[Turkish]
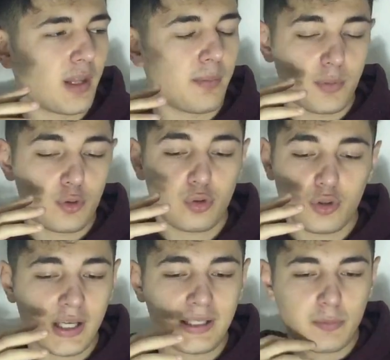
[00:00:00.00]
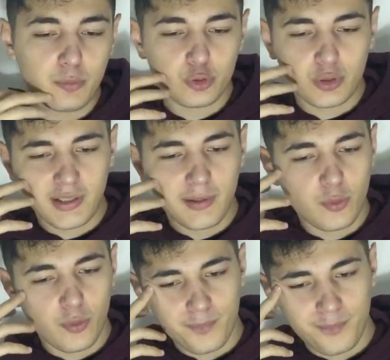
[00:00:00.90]
Yani bir türlü kendimi mutlu
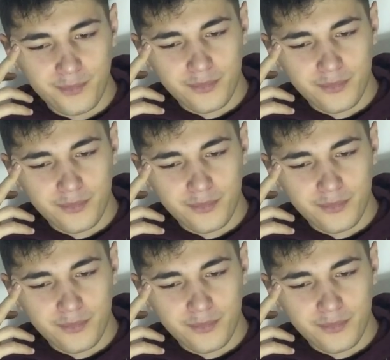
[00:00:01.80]
edemiyorum.